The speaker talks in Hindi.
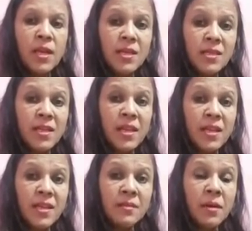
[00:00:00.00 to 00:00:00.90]
इस तरह
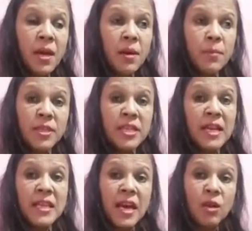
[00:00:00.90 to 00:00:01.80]
की
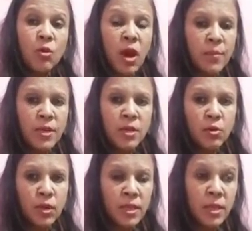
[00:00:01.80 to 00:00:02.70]
विचारधारा को हावी नहीं
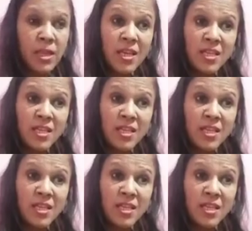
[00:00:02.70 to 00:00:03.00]
होने देते